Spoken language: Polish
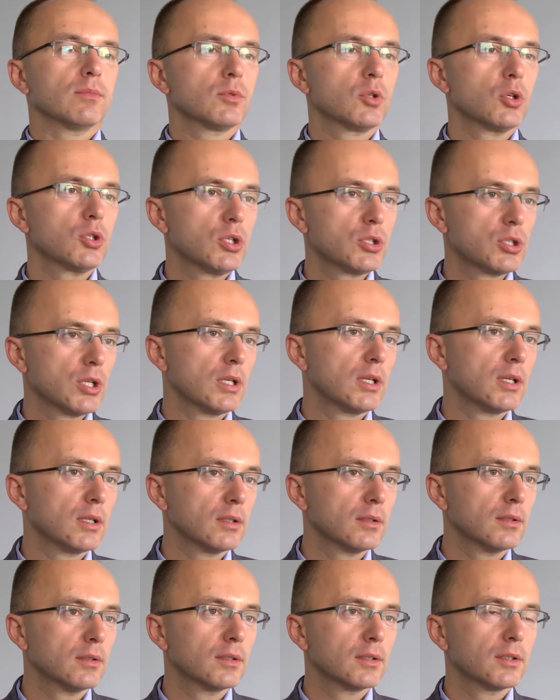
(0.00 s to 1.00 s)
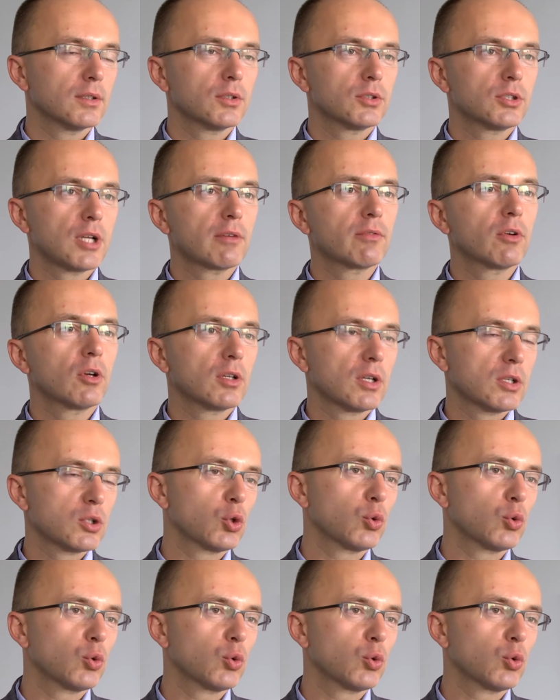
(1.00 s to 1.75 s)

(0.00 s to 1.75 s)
Co się dzieje, y, czy jak wygląda